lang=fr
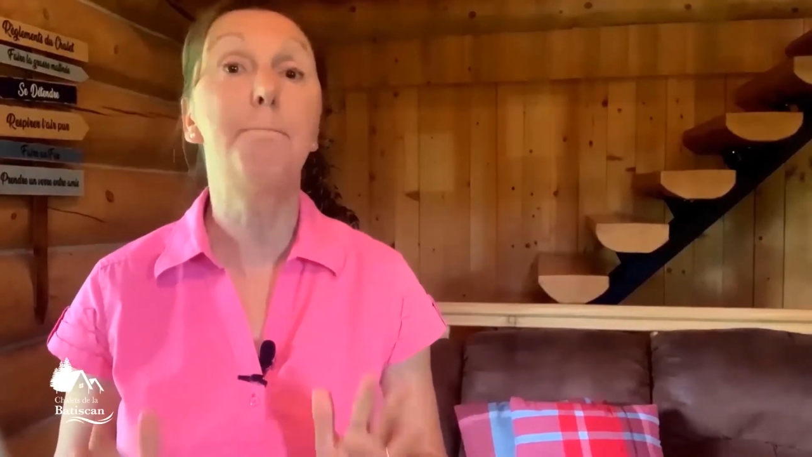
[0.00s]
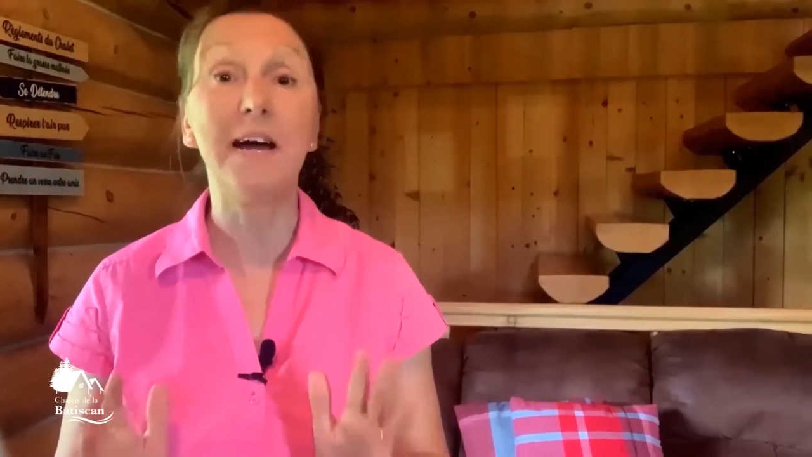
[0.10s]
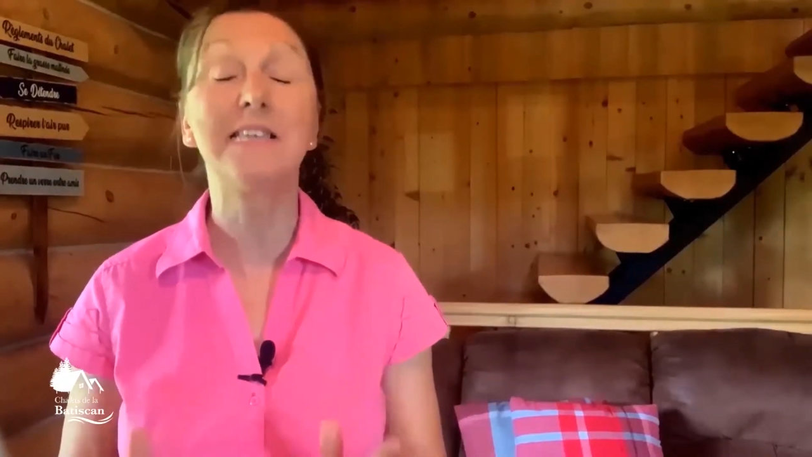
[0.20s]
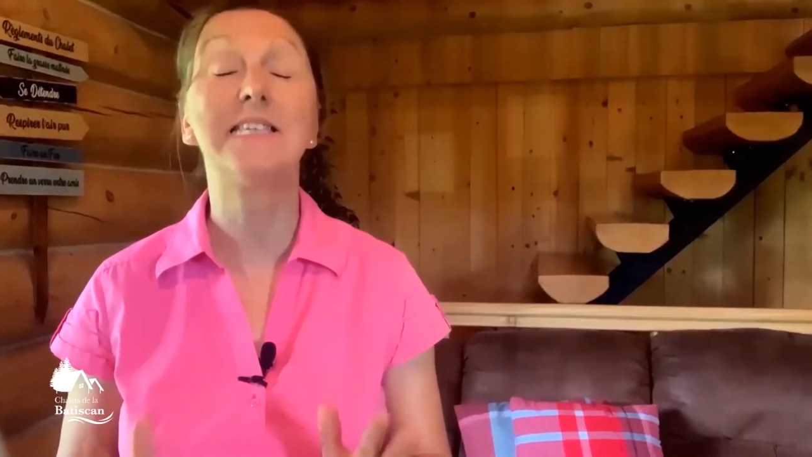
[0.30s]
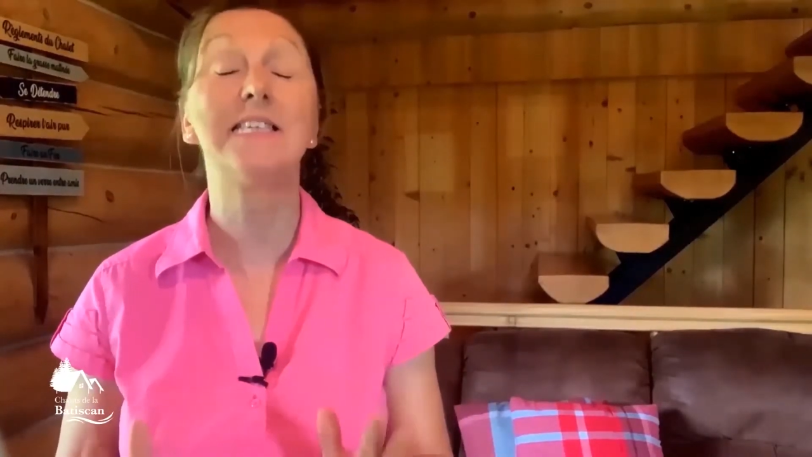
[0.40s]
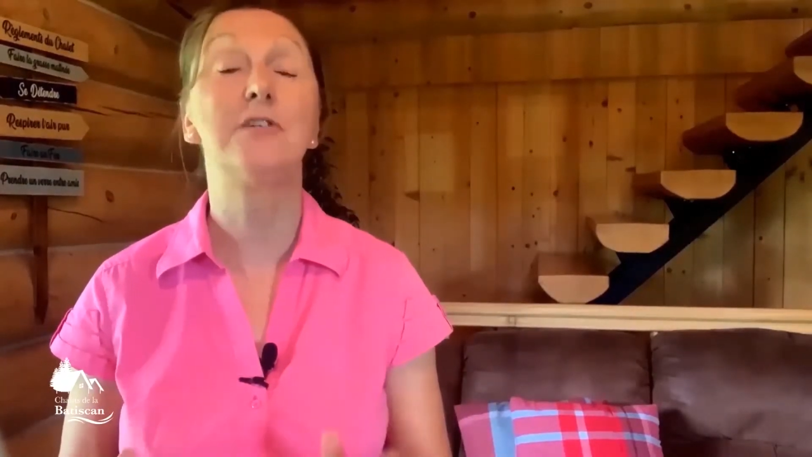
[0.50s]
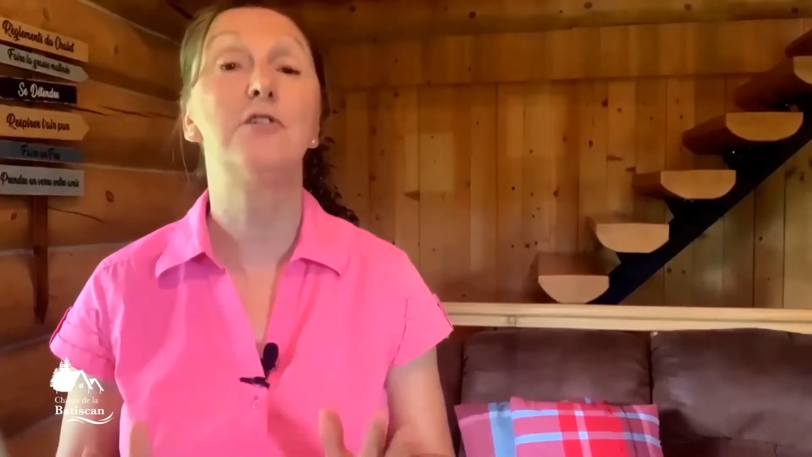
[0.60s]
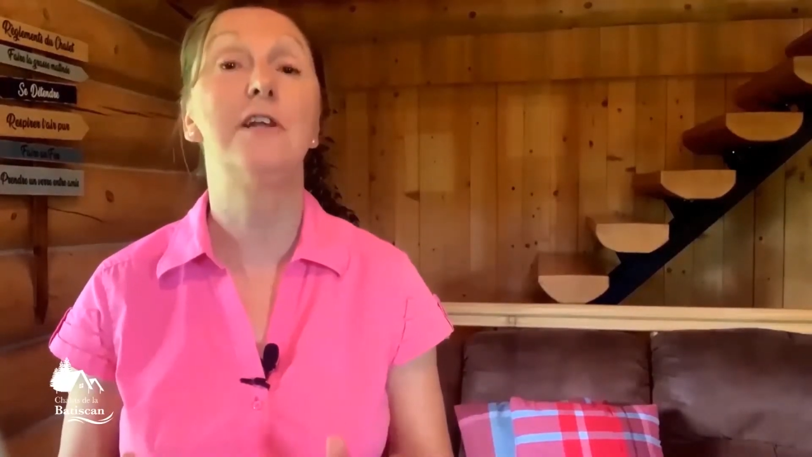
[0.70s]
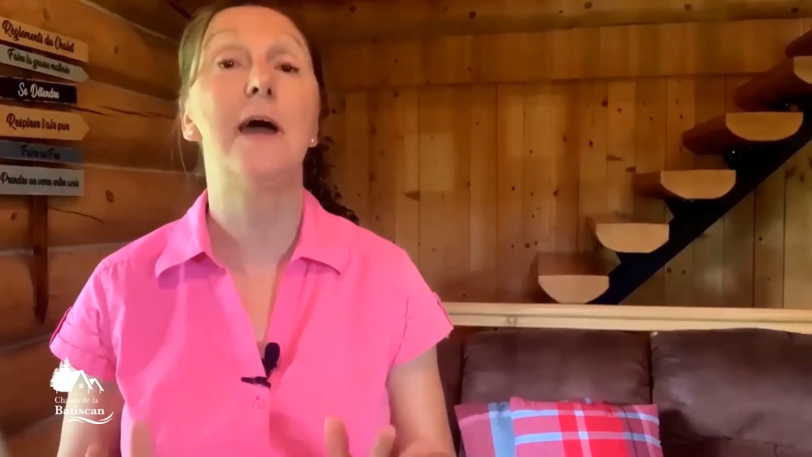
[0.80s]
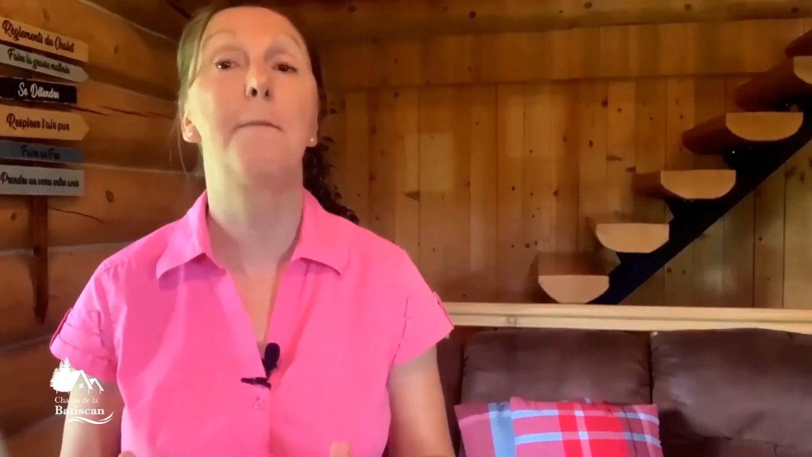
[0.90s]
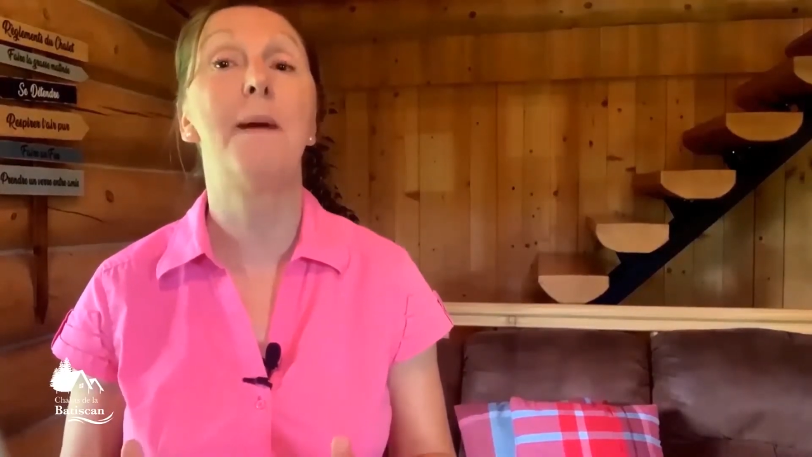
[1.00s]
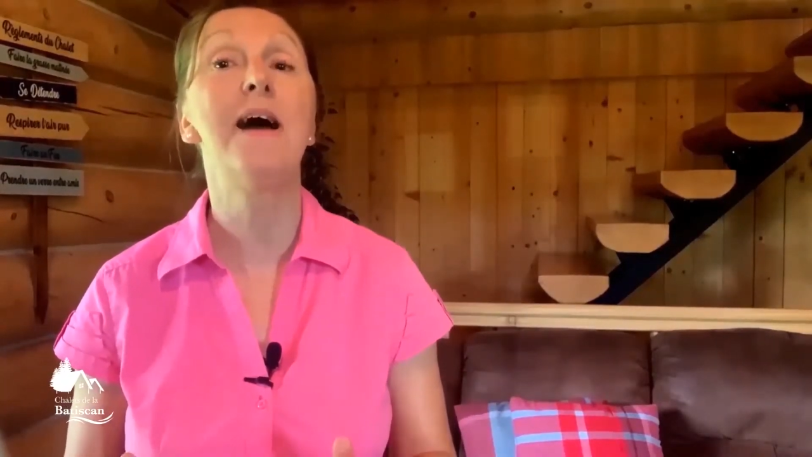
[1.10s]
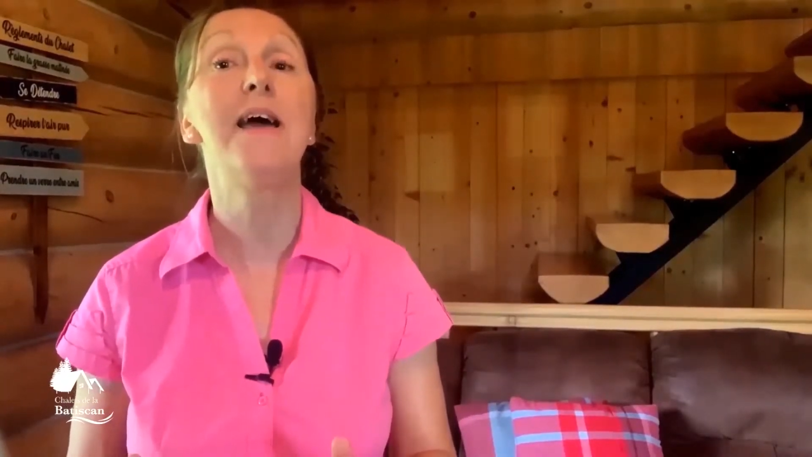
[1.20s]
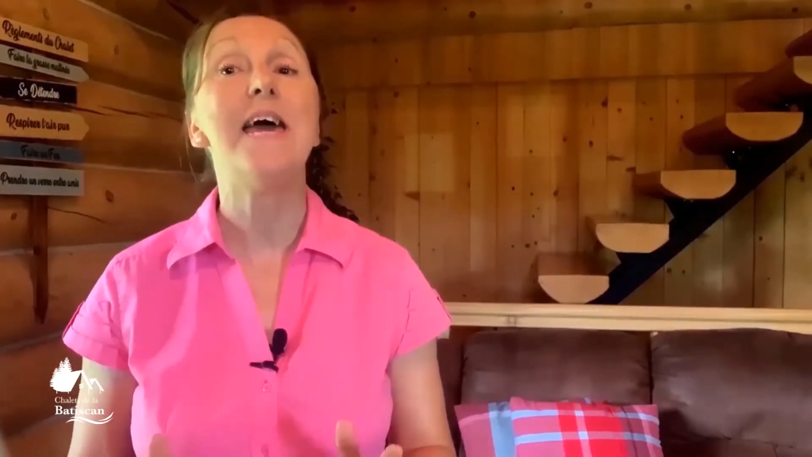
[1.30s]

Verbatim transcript: particulièrement